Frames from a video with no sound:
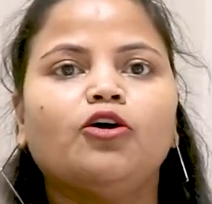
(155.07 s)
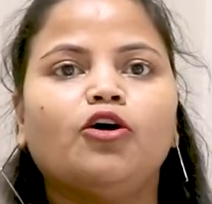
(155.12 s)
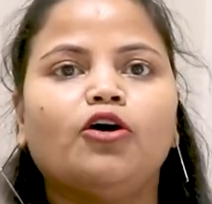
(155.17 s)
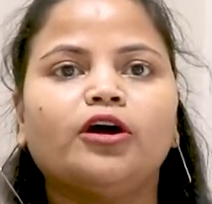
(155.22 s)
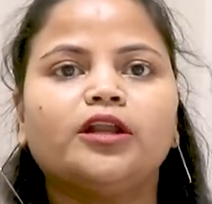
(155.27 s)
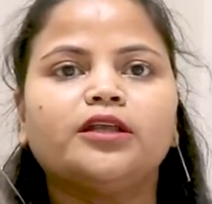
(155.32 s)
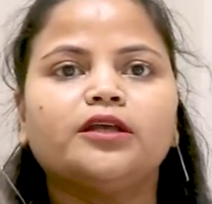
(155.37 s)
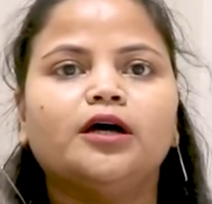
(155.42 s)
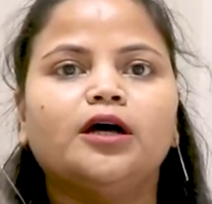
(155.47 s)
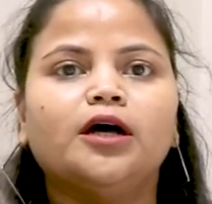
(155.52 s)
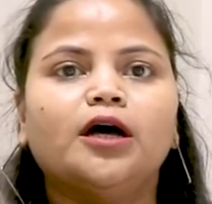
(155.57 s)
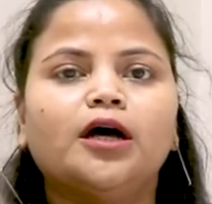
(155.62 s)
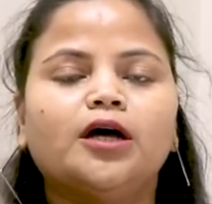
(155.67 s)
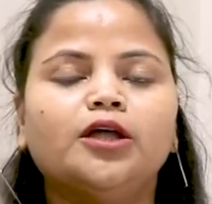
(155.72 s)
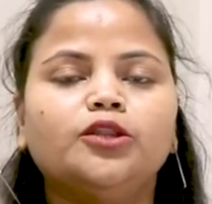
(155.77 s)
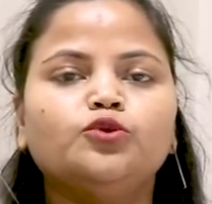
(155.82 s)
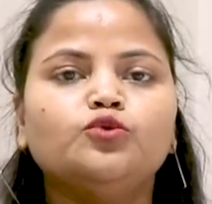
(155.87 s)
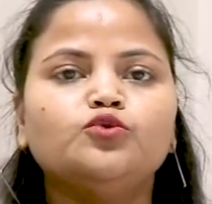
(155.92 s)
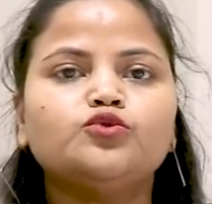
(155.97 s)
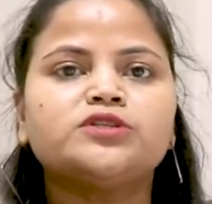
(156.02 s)
और
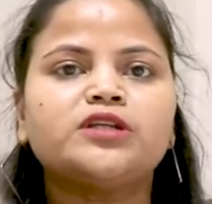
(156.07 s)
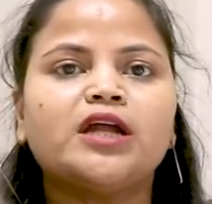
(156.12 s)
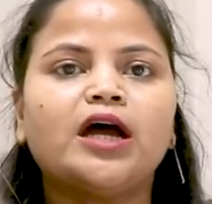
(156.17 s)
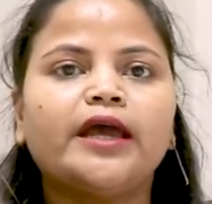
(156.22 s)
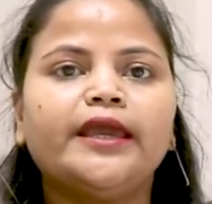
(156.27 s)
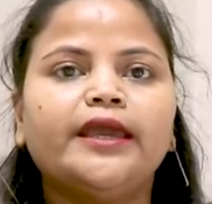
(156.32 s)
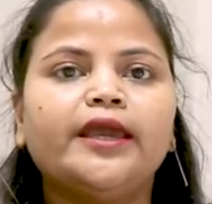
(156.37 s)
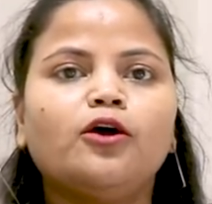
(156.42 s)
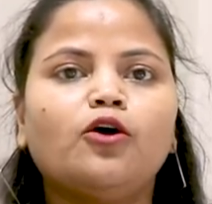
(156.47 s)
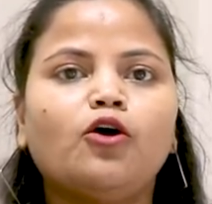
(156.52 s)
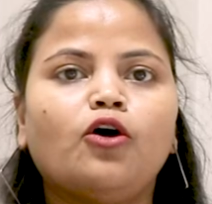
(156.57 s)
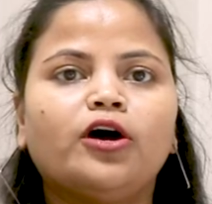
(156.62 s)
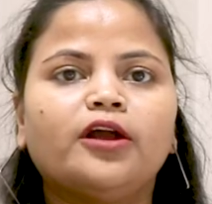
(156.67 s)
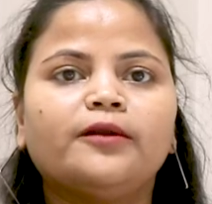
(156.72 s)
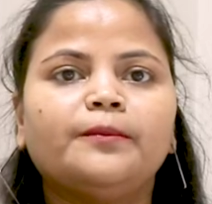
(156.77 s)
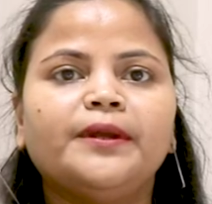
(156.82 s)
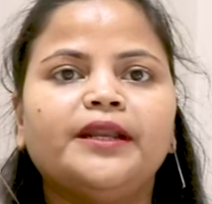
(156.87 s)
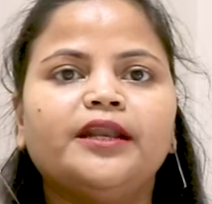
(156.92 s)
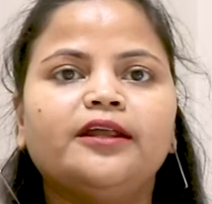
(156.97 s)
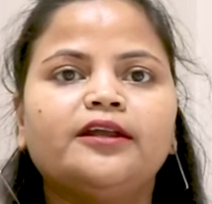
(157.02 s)
दूसरा एक
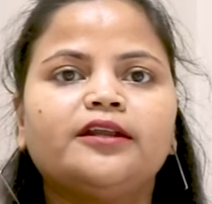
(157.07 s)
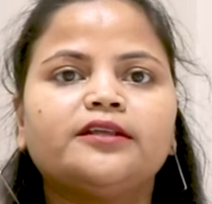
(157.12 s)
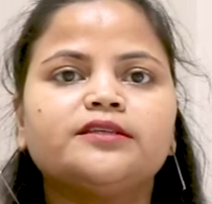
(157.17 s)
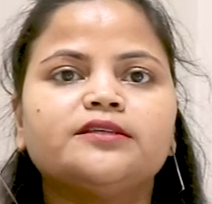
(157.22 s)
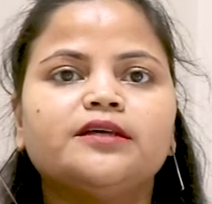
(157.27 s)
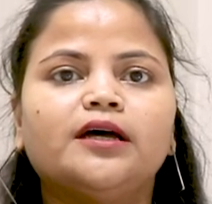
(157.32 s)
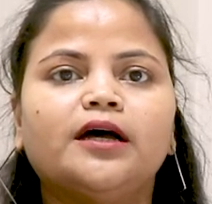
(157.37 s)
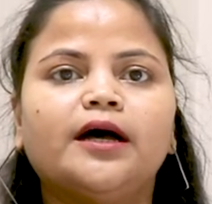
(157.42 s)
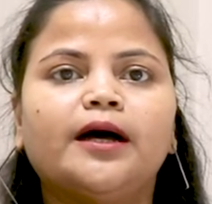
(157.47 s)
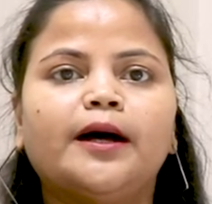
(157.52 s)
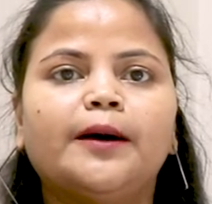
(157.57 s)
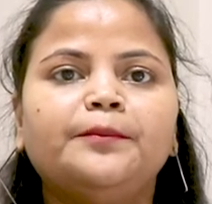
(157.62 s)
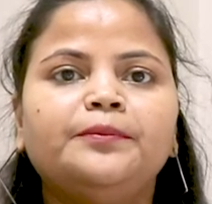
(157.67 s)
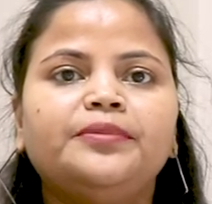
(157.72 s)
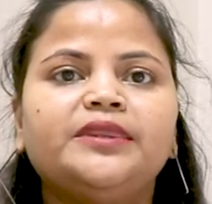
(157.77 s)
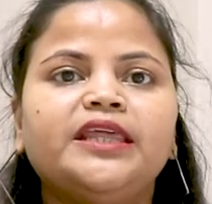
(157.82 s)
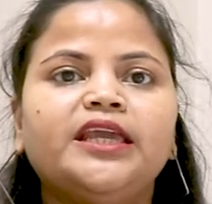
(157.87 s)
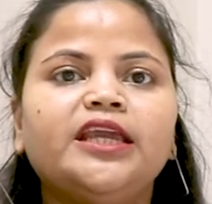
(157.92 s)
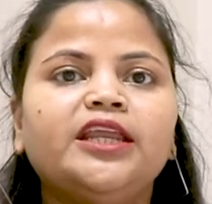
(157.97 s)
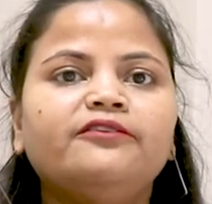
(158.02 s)
और विनर्स
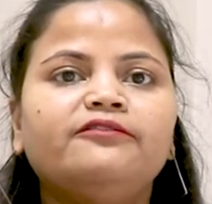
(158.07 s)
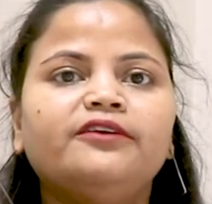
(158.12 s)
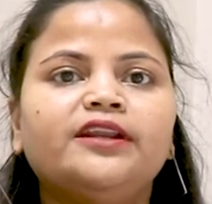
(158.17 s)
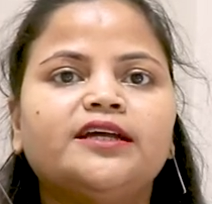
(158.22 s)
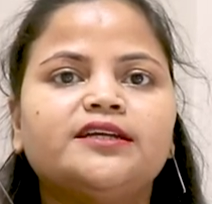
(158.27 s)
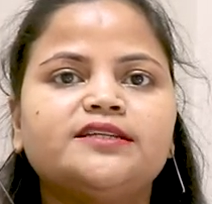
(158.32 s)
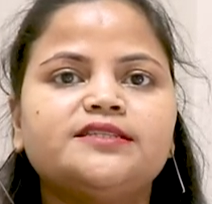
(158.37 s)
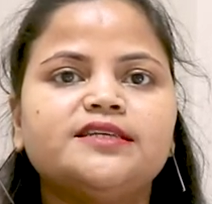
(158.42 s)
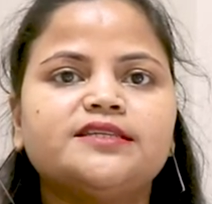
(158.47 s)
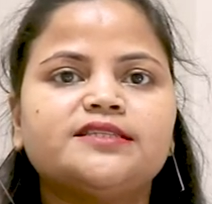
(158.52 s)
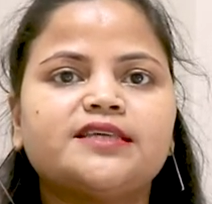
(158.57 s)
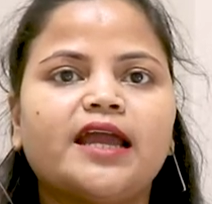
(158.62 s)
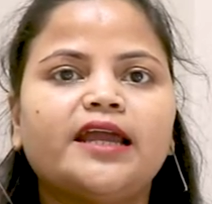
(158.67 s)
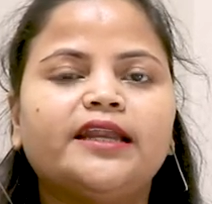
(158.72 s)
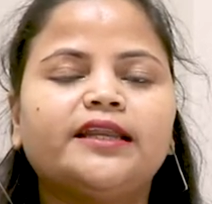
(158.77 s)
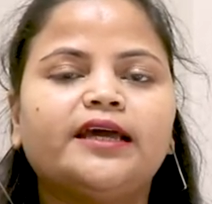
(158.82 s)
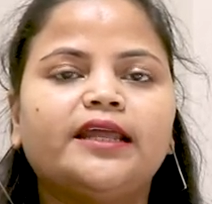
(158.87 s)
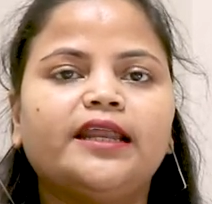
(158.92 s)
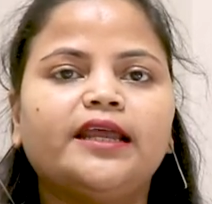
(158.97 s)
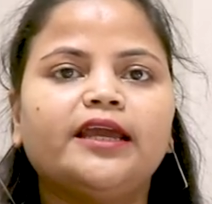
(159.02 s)
हम तीन विनर्स
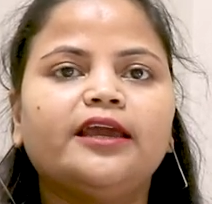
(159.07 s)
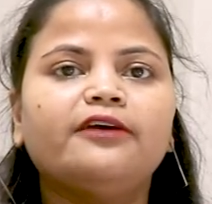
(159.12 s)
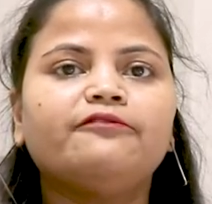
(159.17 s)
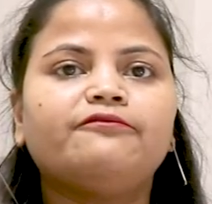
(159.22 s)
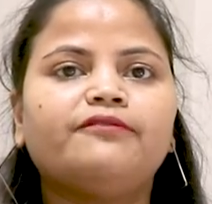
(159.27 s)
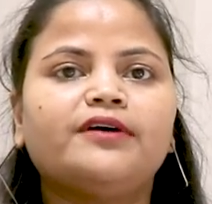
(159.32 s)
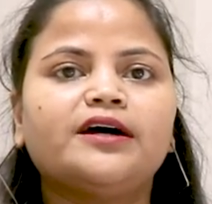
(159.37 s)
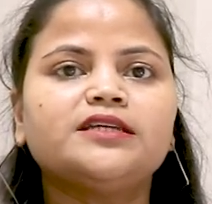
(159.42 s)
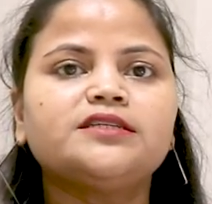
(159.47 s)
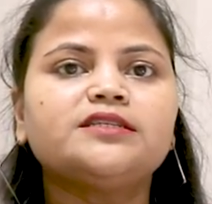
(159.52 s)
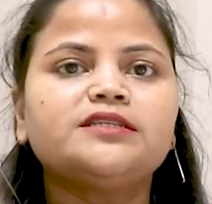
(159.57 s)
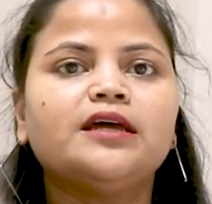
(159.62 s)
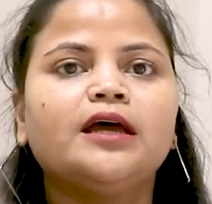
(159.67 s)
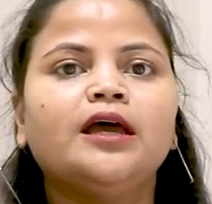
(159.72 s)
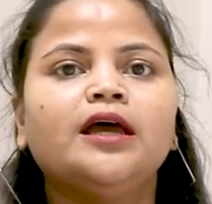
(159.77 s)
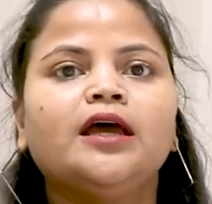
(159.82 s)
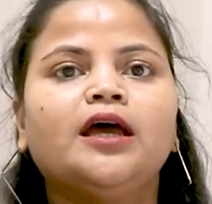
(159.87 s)
डिसाइड करेंगे फर्स्ट